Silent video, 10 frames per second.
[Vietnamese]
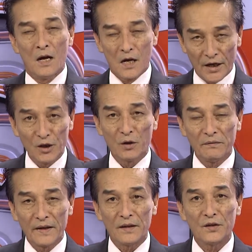Kính thưa quý
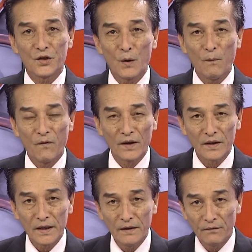vị, trong phần
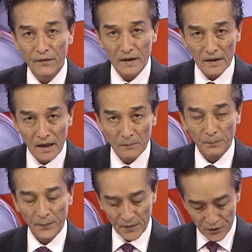tin Việt Nam
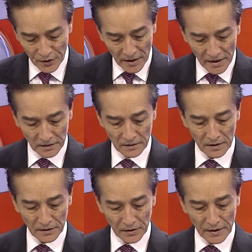Trước hết
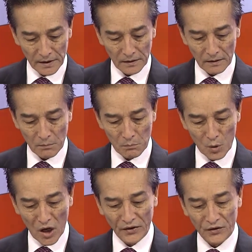là tin một
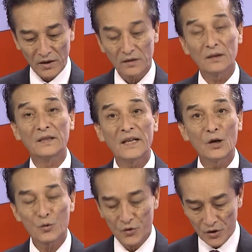người dân tự
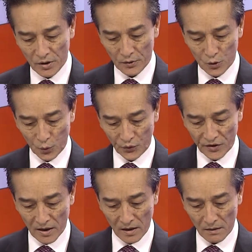thiêu trước trụ
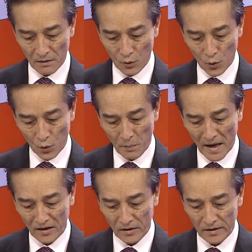sở của
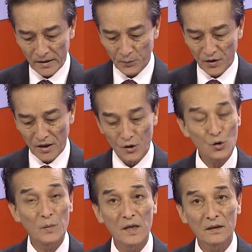Ban Tiếp dân
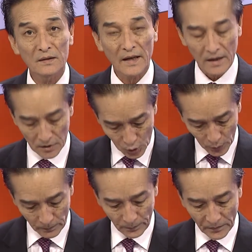Trung ương tại Hà Nội.
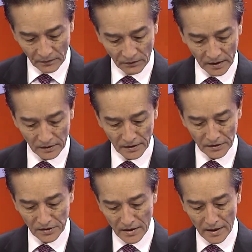Và tin
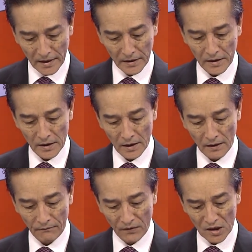thứ hai là
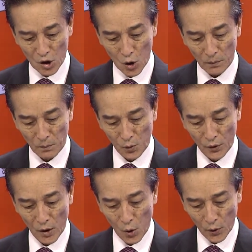vẫn còn mùi
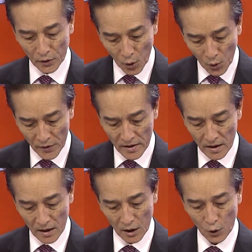hôi thối
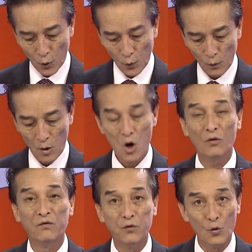ở khu
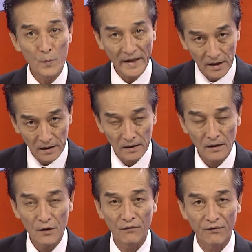Phú Mỹ Hưng.
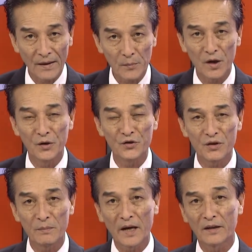Phạm Cơ
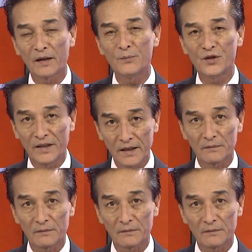trình bày thêm chi tiết.